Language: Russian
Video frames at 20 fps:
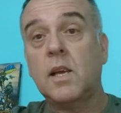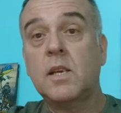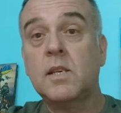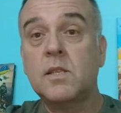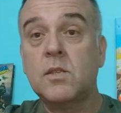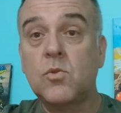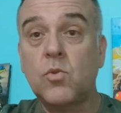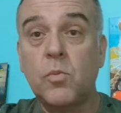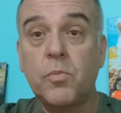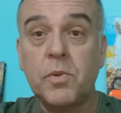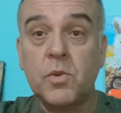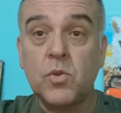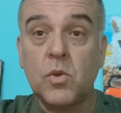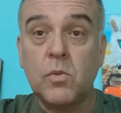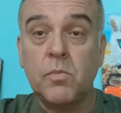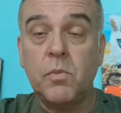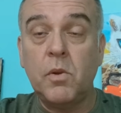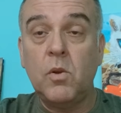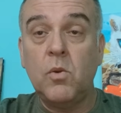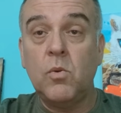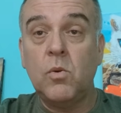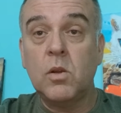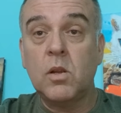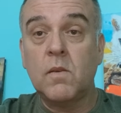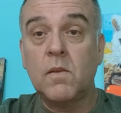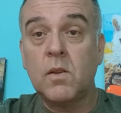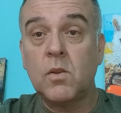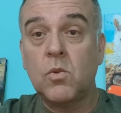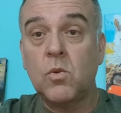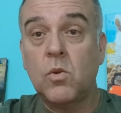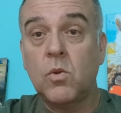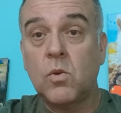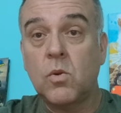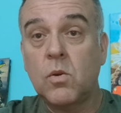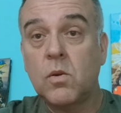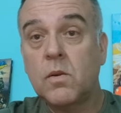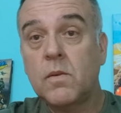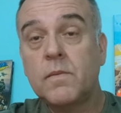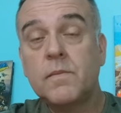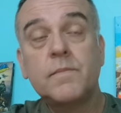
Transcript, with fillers: их 100-500 миллионов, а толку?